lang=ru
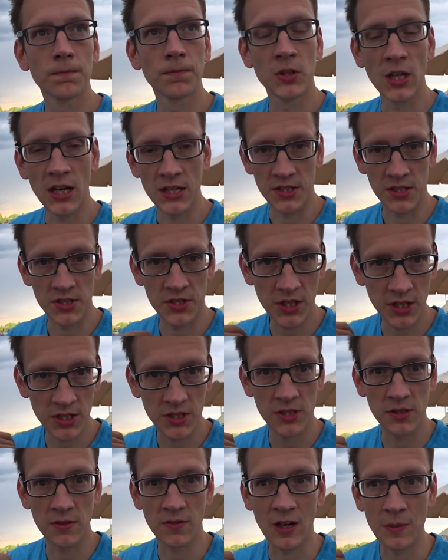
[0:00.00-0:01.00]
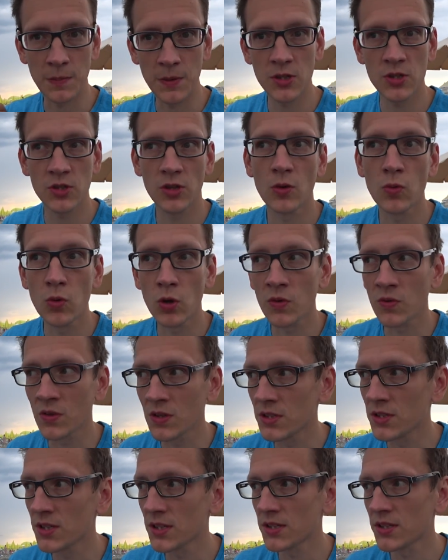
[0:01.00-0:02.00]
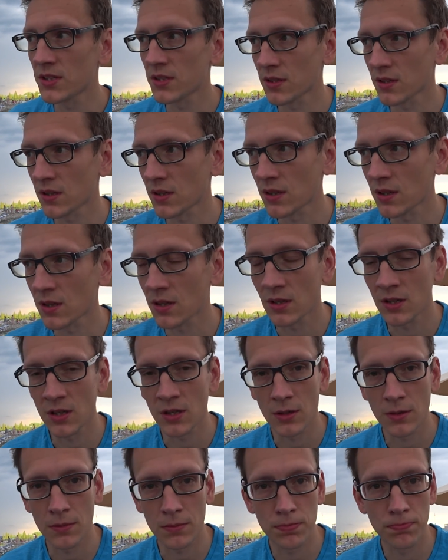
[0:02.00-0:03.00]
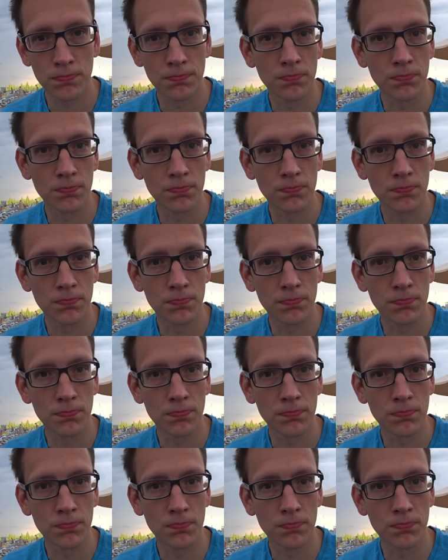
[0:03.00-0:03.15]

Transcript: Да, здесь есть европейский уровень, здесь, э,